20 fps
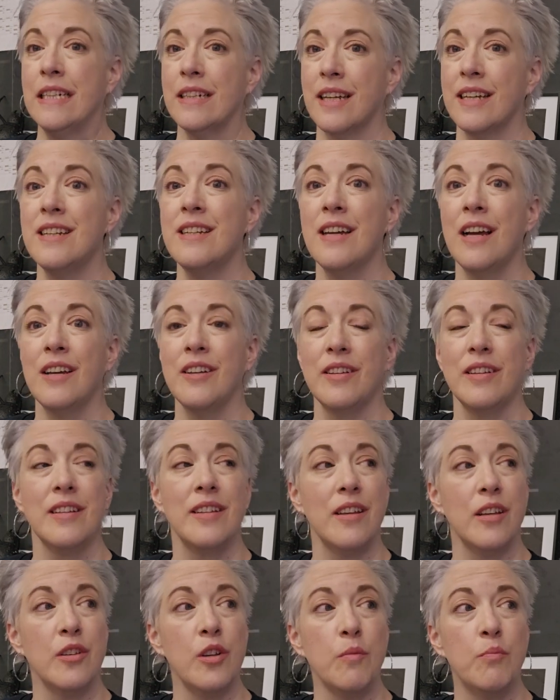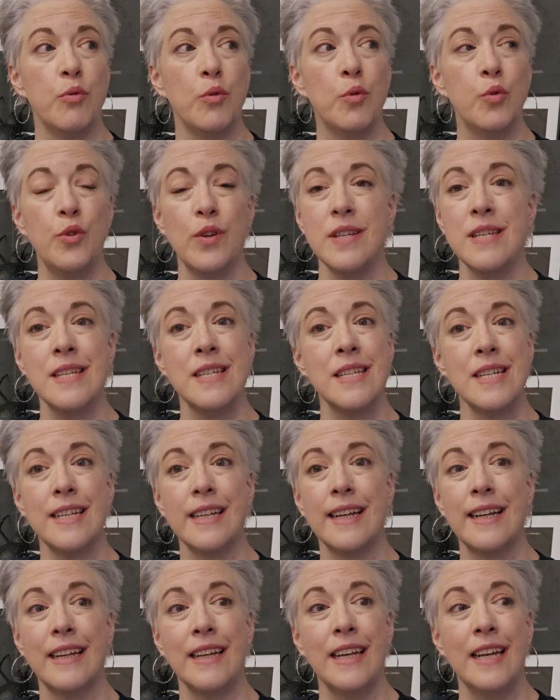Il y a beaucoup de
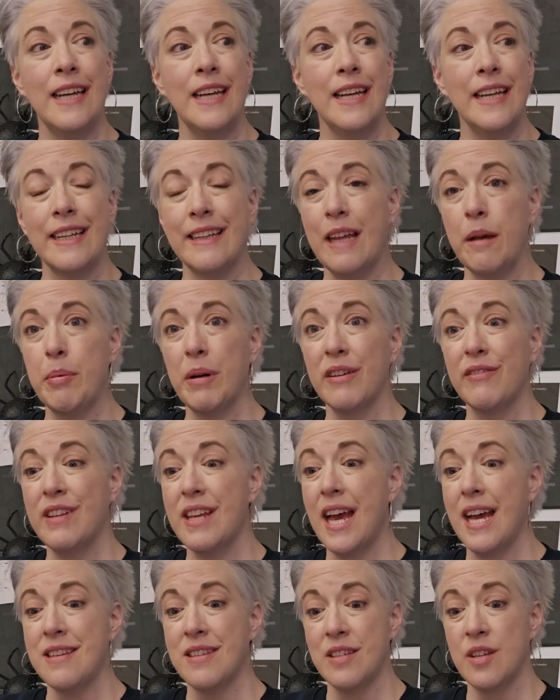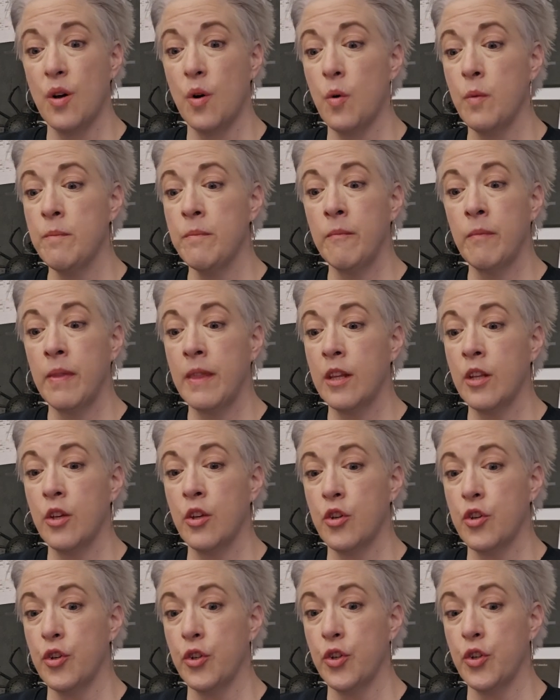sigles et d'abréviations
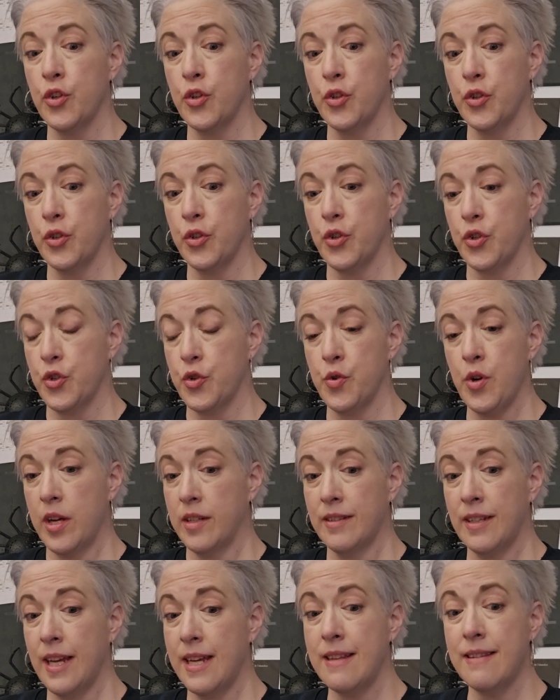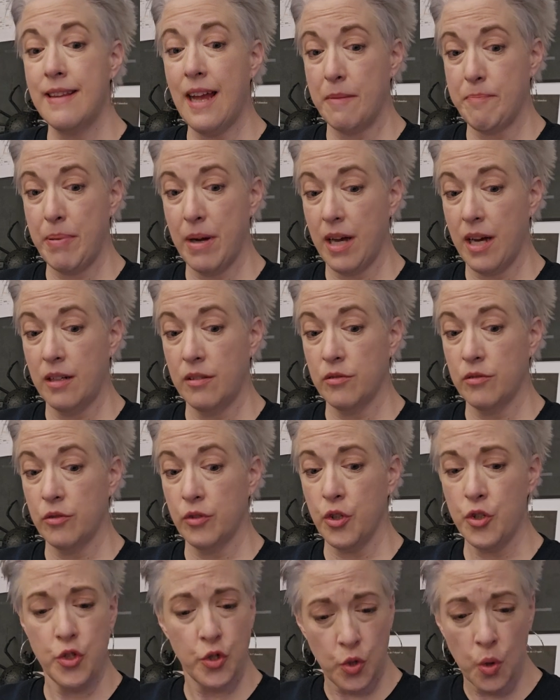que, que, je suis en train d'apprendre,
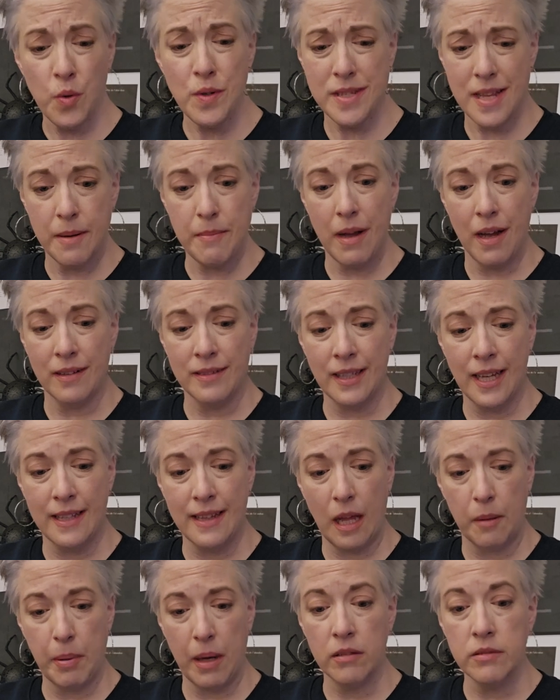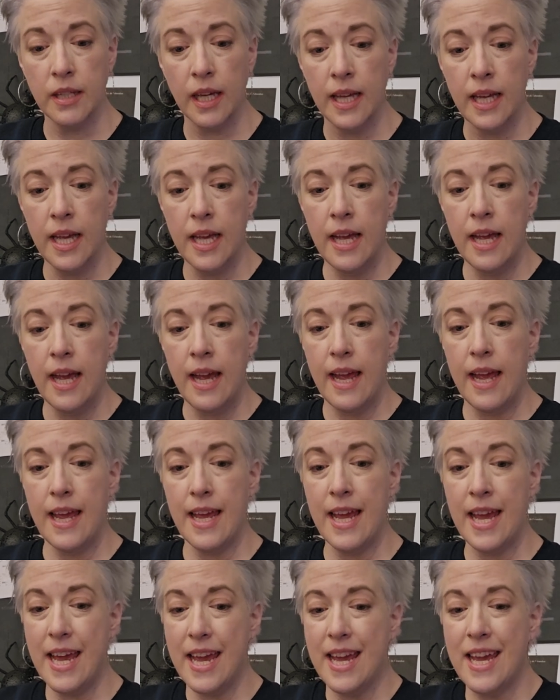que je suis constamment en train d'apprendre.
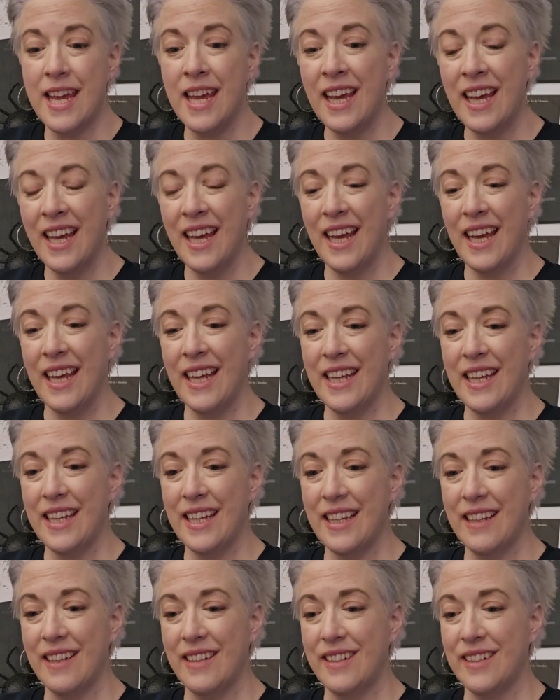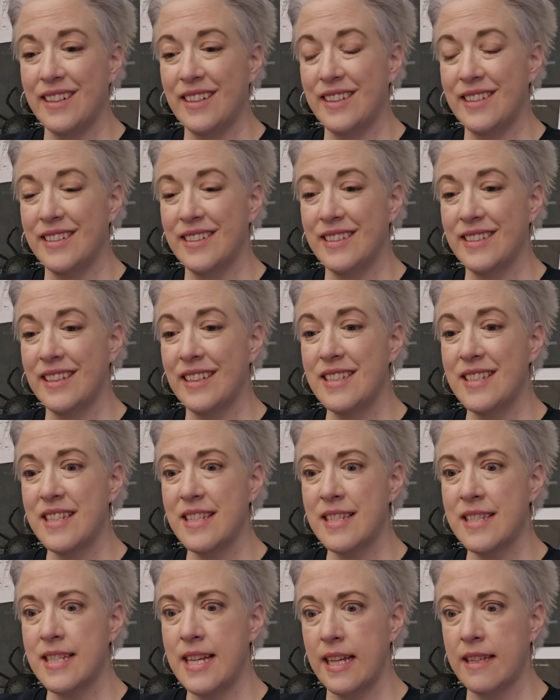Et et euh,
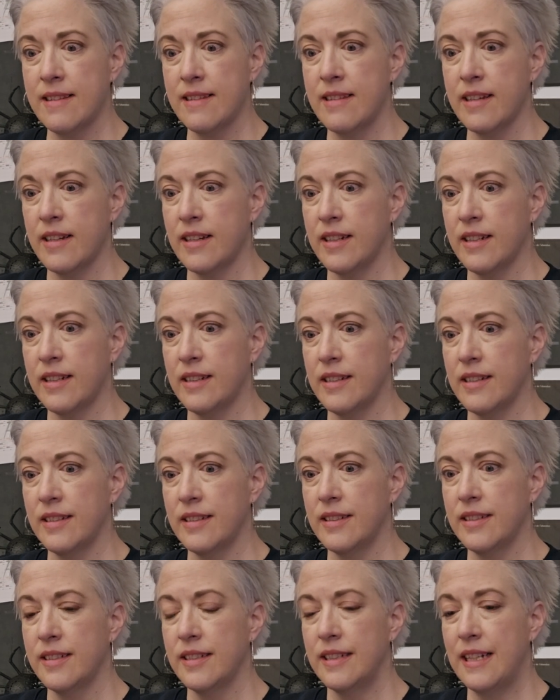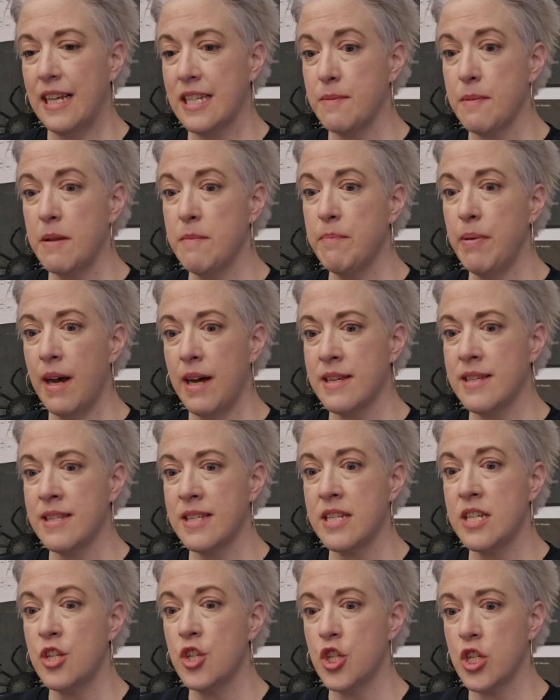cette, euh, la semaine
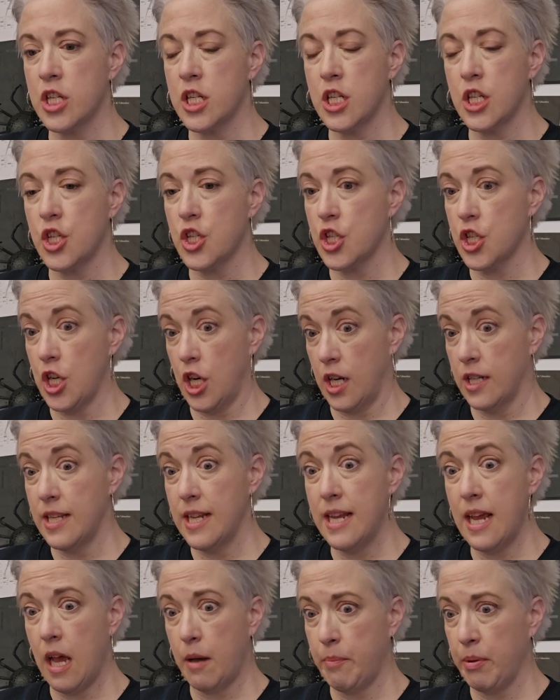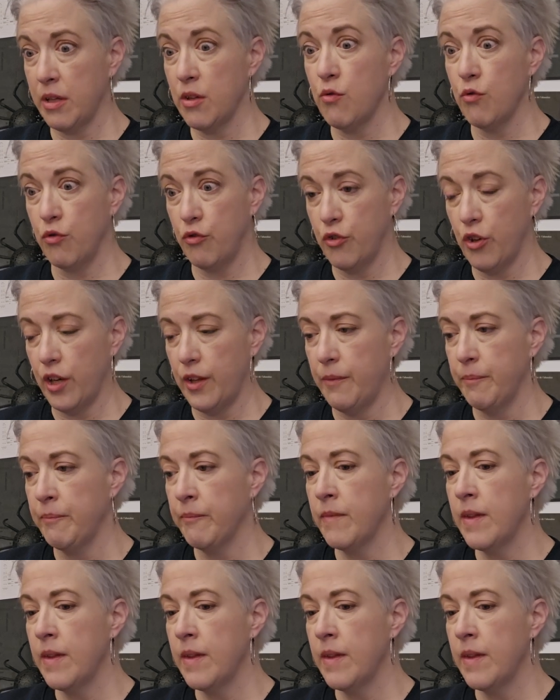passée, j'en ai appris une tonne.